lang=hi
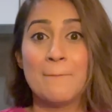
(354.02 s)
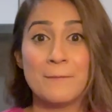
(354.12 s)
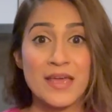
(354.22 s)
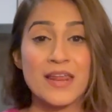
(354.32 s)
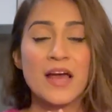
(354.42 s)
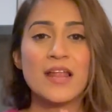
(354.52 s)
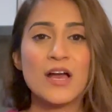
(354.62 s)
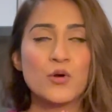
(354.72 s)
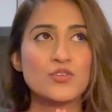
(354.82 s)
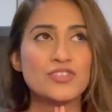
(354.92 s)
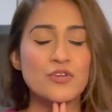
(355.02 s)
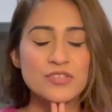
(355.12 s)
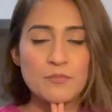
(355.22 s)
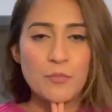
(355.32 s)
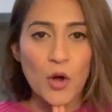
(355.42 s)
मेरा ना कुछ
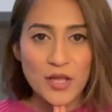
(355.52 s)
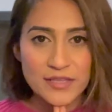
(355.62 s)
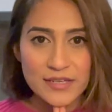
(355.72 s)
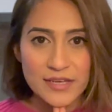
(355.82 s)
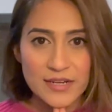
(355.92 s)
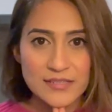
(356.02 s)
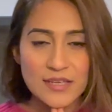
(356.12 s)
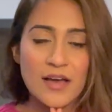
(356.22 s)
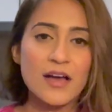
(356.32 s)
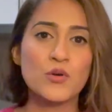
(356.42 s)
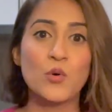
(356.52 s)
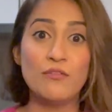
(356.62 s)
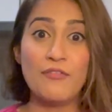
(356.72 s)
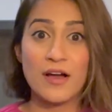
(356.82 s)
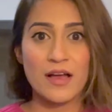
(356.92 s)
दिनों से बहुत दिल करा था
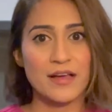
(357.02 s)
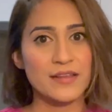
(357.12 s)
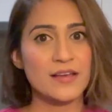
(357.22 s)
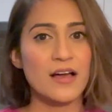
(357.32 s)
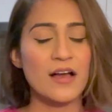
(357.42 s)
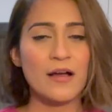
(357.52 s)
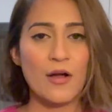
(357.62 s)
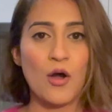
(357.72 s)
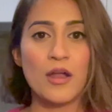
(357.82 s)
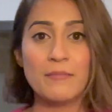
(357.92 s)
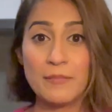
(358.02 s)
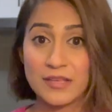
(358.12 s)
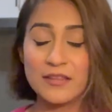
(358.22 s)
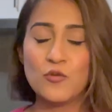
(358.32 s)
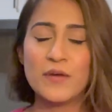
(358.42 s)
कुल्फा खाने का और मैं
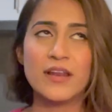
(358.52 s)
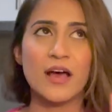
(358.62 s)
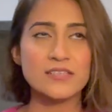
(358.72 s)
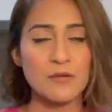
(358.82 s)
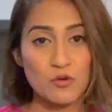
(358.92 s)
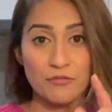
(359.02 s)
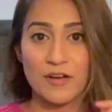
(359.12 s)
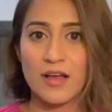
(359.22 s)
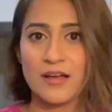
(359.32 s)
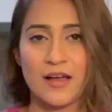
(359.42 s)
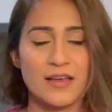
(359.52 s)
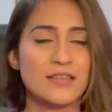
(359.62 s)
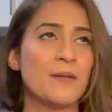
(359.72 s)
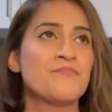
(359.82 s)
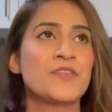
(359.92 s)
बताती हूँ मैंने लास्ट टाइम कुल्फा कहाँ खाया
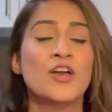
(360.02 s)
था